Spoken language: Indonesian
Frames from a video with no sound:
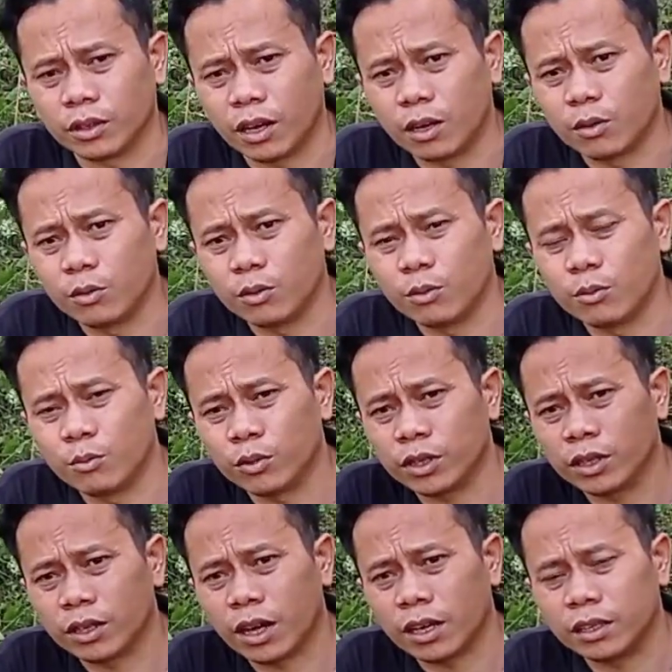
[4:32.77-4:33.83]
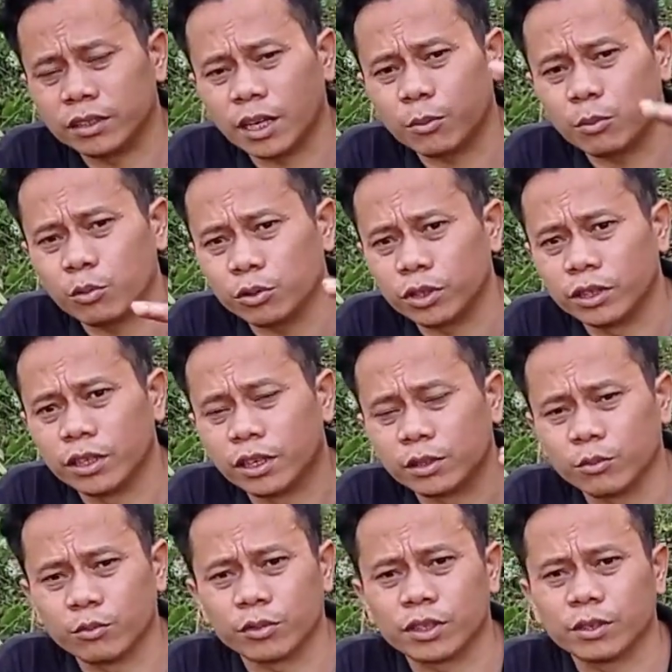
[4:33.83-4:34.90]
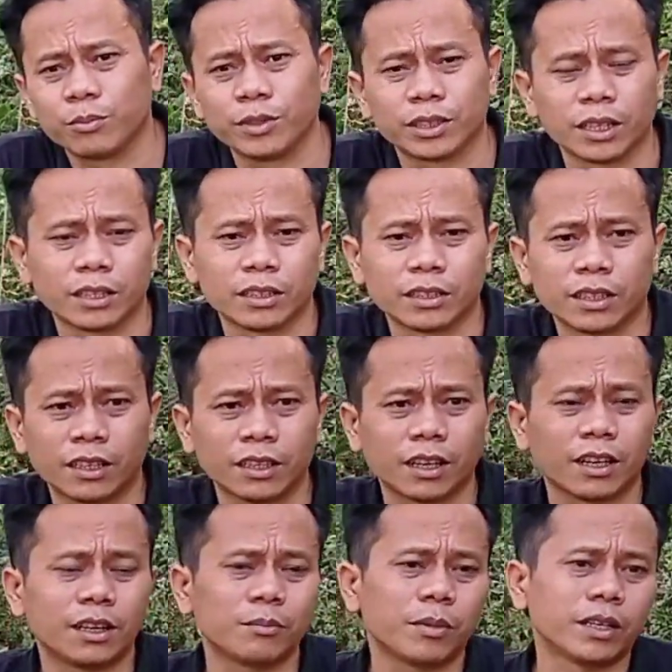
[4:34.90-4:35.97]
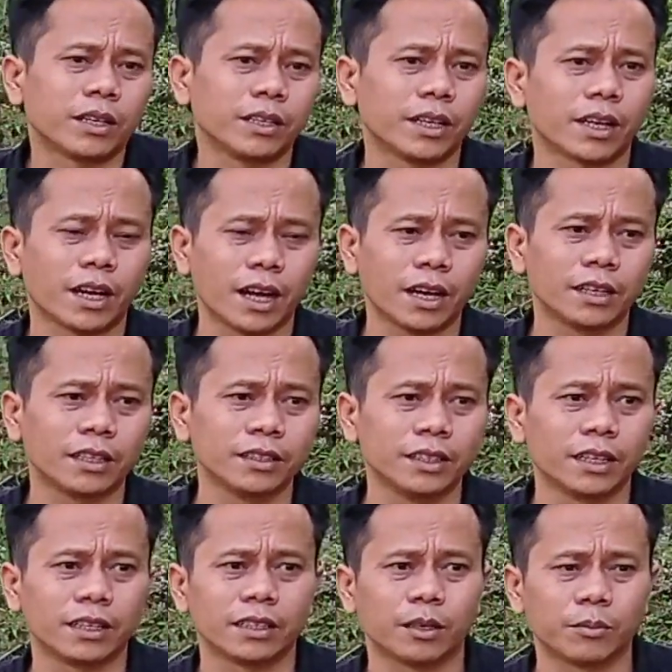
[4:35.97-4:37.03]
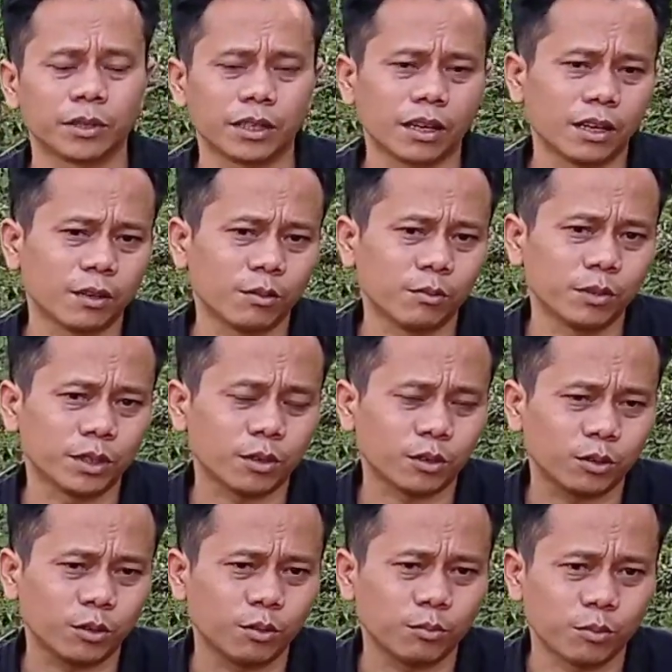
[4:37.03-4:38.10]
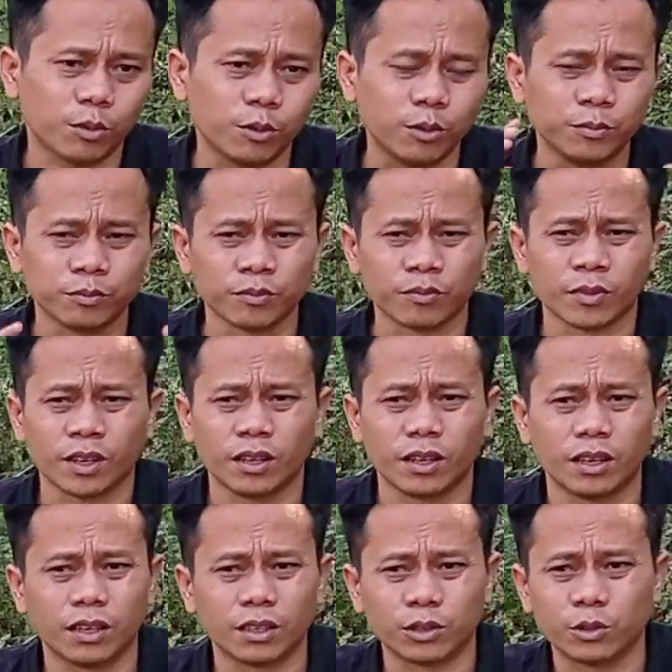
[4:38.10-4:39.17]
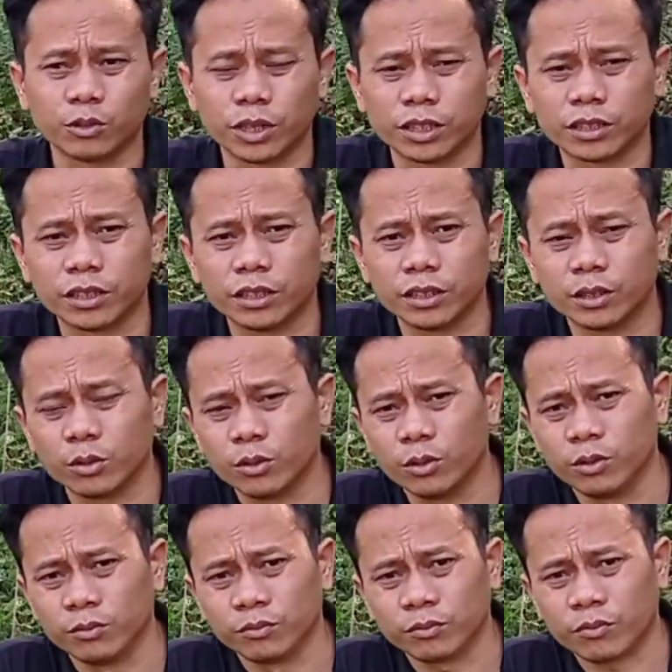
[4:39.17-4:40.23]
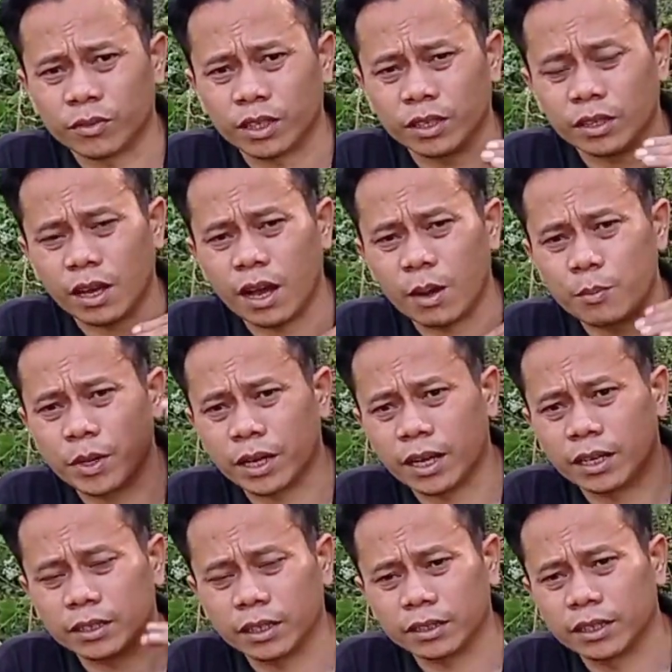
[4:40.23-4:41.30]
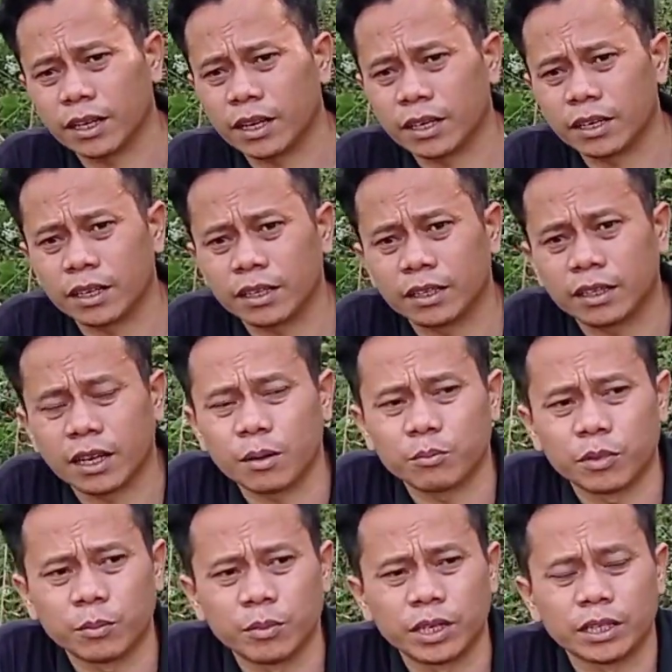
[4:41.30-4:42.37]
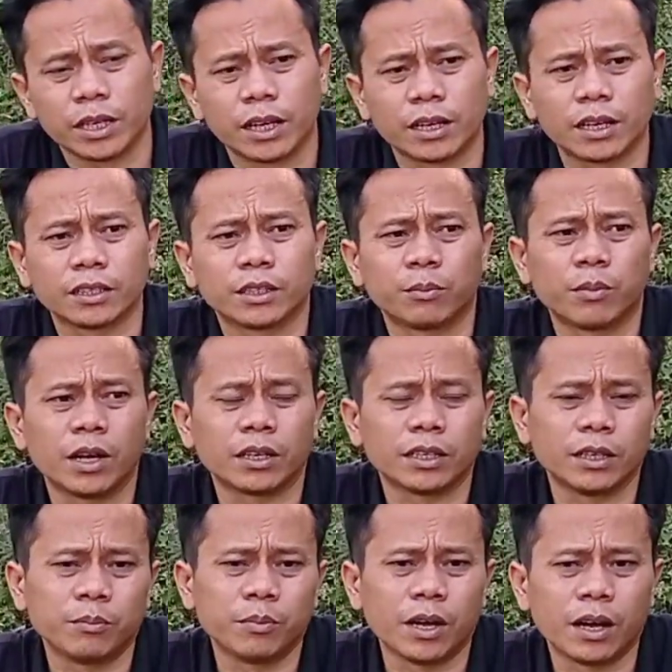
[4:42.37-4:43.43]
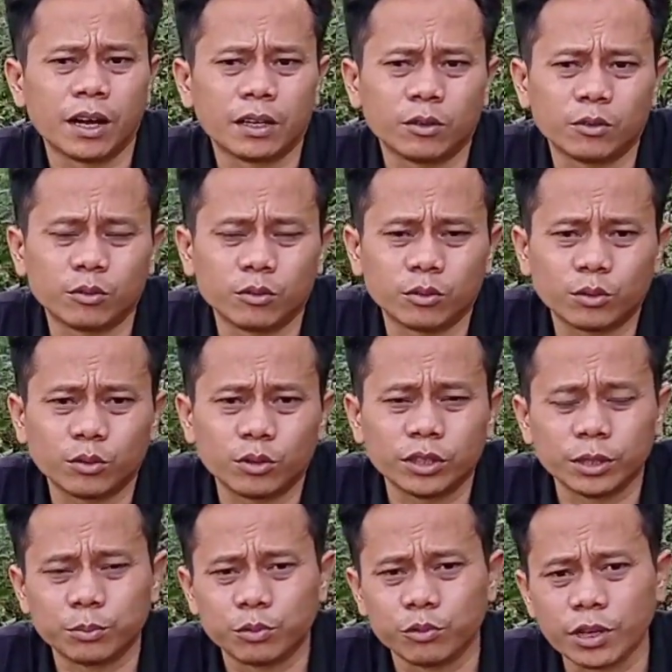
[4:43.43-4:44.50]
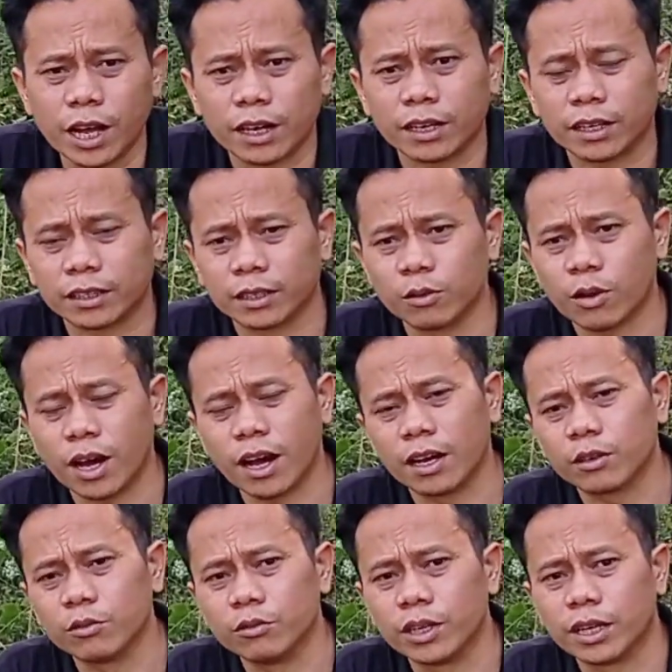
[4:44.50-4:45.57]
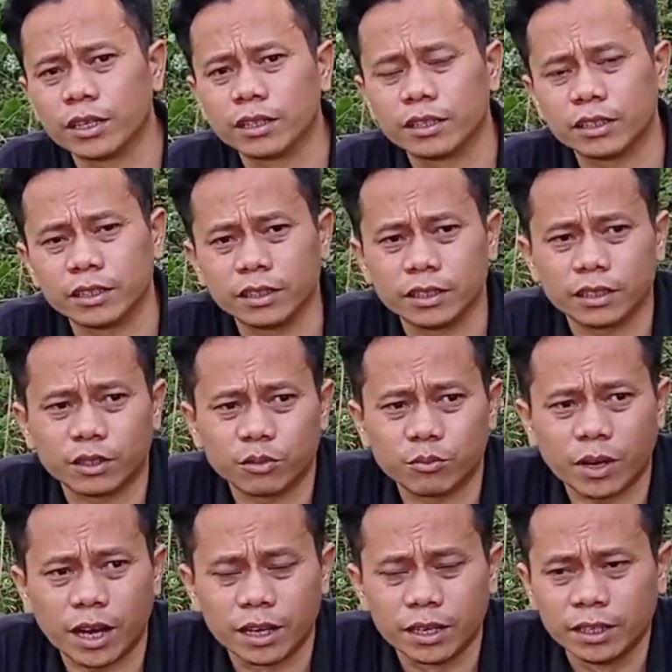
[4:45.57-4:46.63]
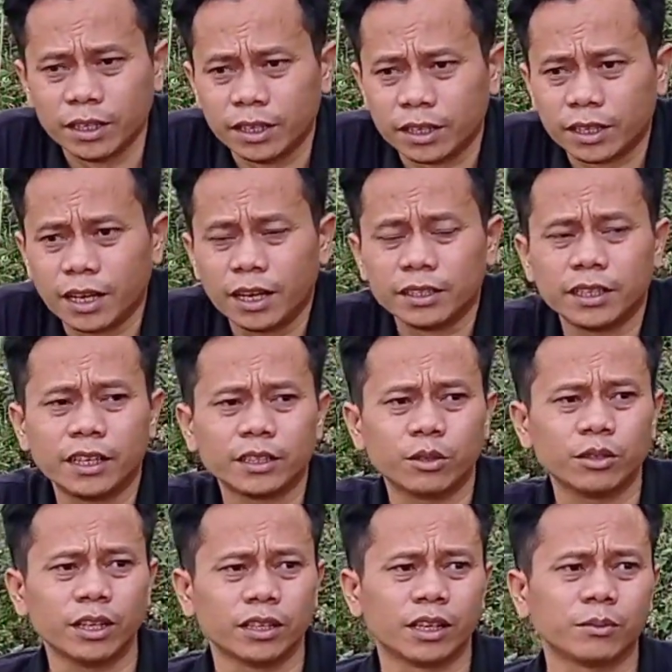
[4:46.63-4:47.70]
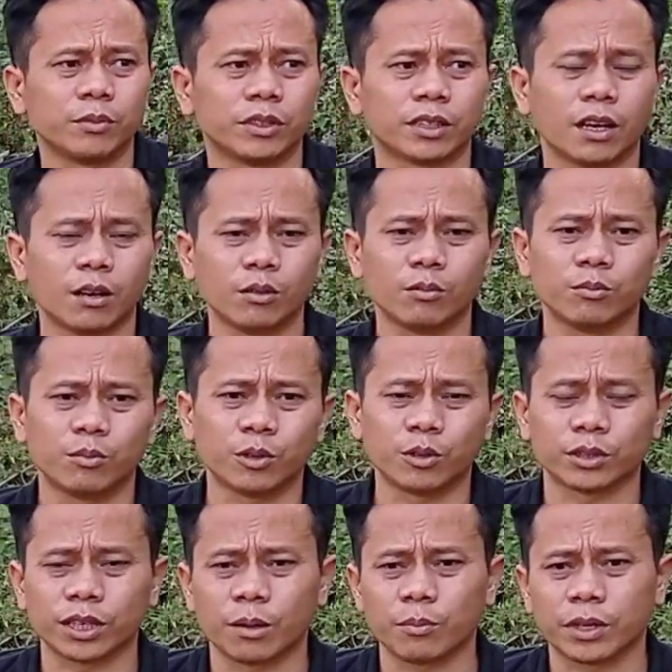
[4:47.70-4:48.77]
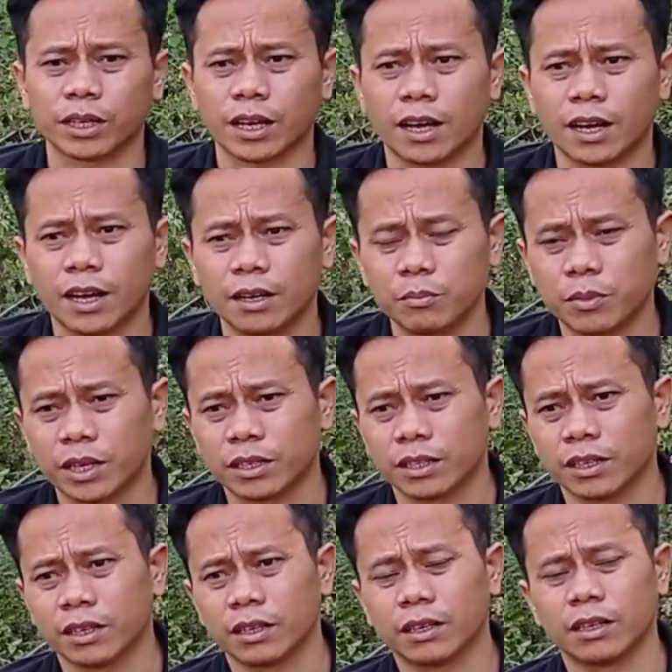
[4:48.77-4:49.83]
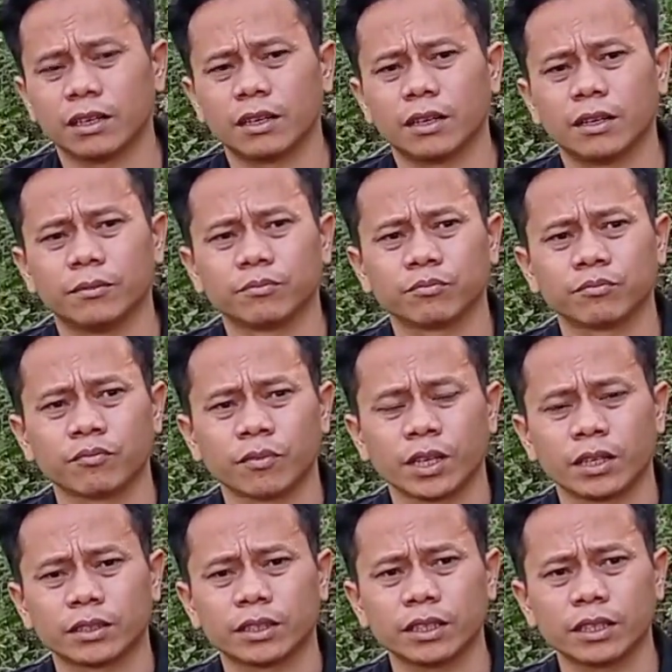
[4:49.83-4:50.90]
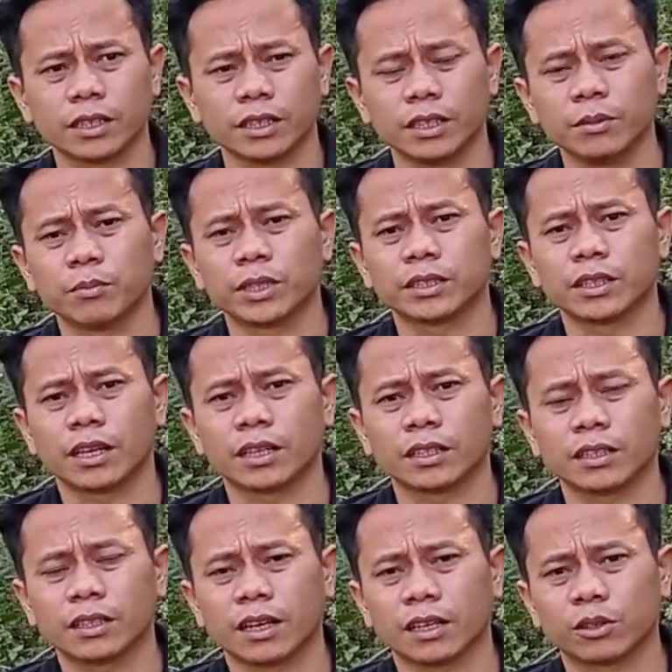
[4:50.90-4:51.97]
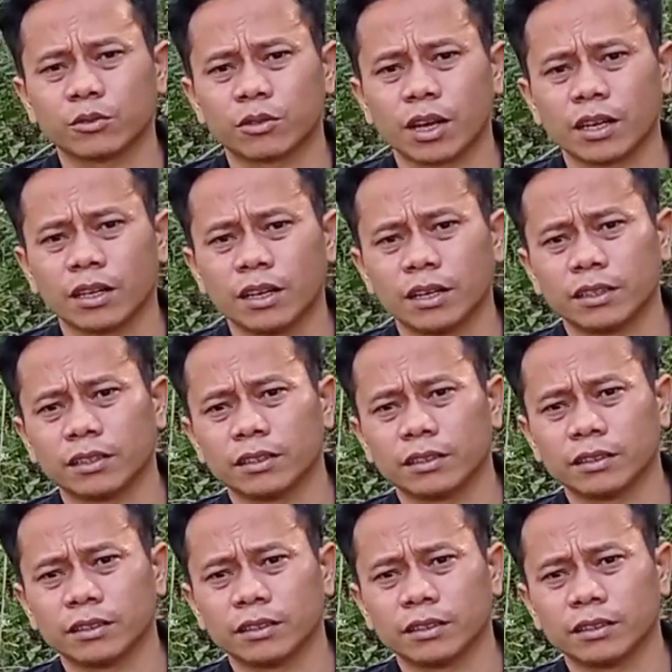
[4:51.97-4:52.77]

kalau mungkin kakinya putih ya itu mungkin bisa ditanyakan pada yang ahli ya tapi kalau menurut Om Bro uh, sugesti itu kita abaikan saja karena kita memelihara sebagai bahan untuk hiburan atau anggungan di rumah nah hanya itu yang, yang bisa Om Bro sampaikan pada ciri mencari katuranggan